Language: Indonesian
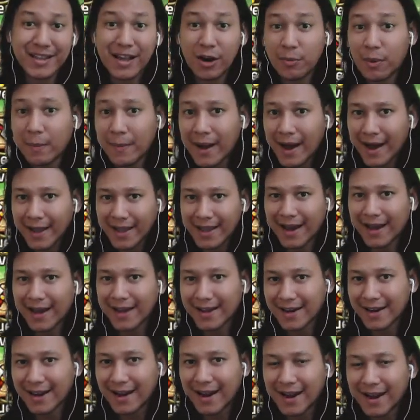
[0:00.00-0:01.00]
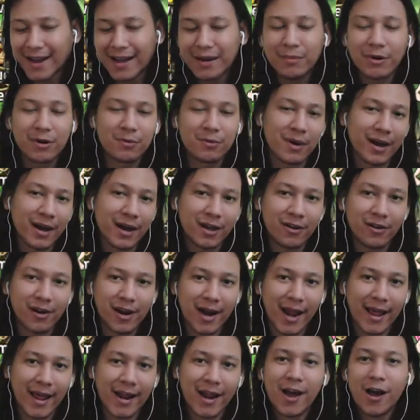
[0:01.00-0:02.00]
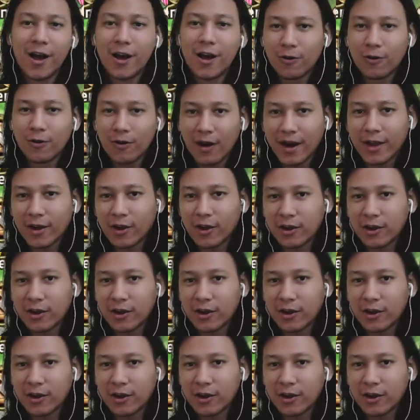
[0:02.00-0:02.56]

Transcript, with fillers: Dan jangan lupa bahagiakan diri kalian, baru bahagiakan orang lain. Gue